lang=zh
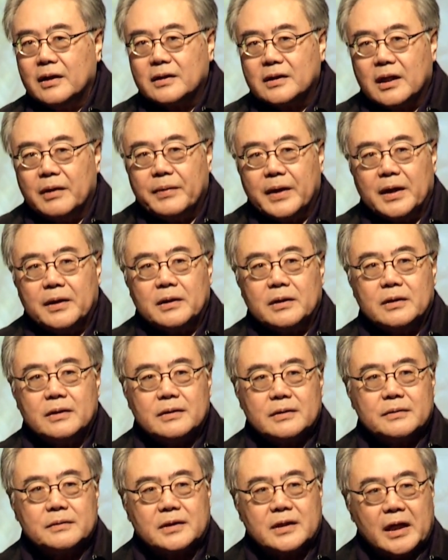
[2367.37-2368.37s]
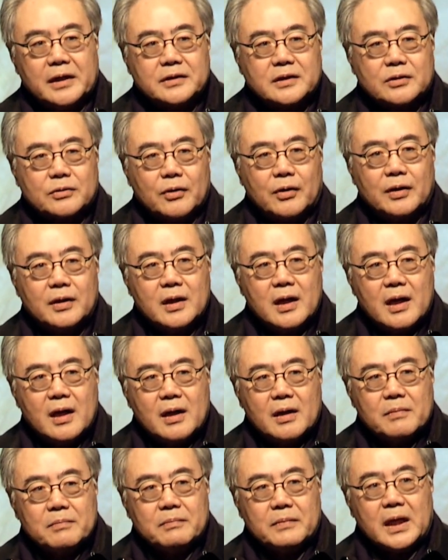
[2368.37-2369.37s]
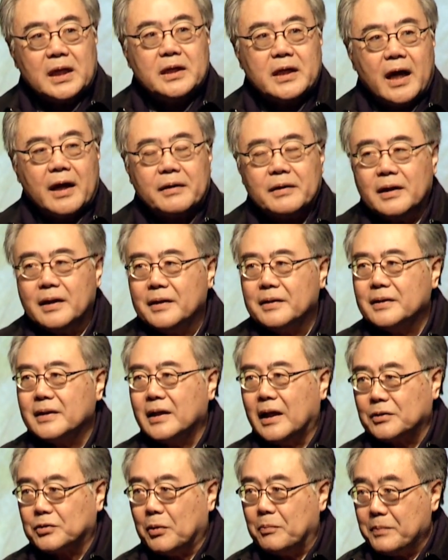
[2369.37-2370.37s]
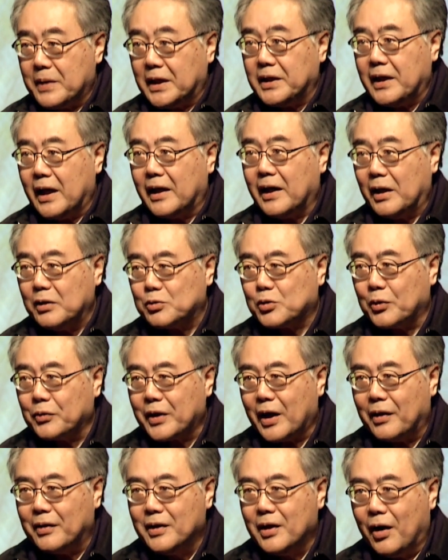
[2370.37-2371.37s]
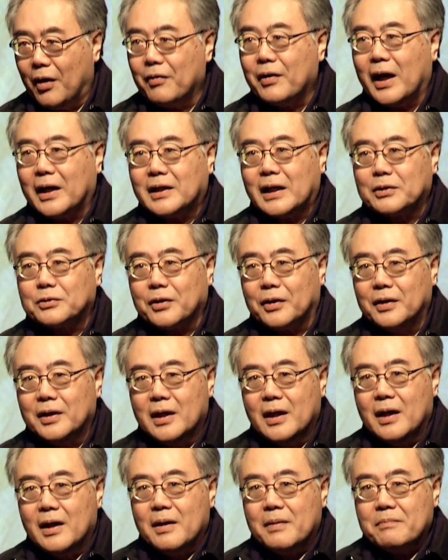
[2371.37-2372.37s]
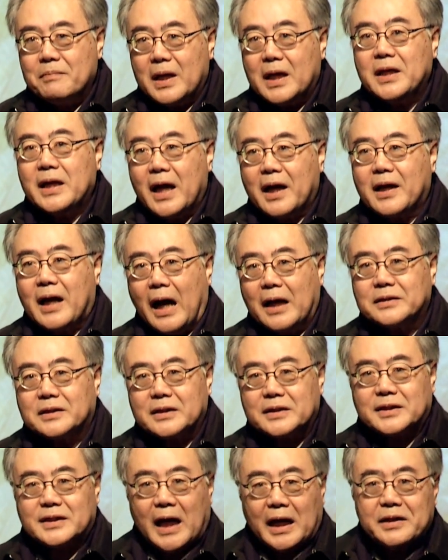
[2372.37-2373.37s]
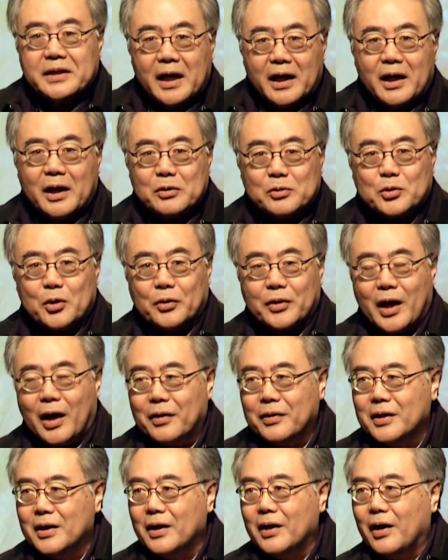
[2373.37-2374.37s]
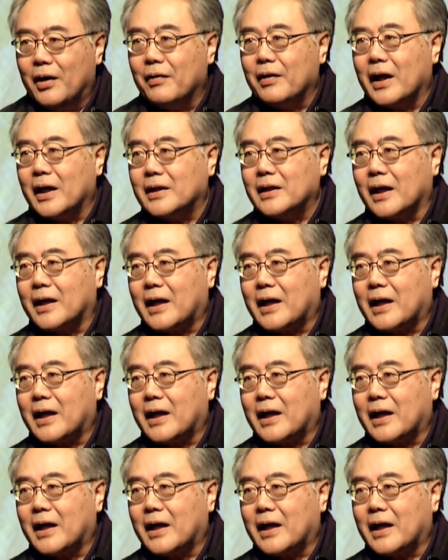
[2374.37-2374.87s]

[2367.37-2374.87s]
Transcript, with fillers: 特别电视说明年，他说明年很重要。后来他说明年开始三年很重要，后来在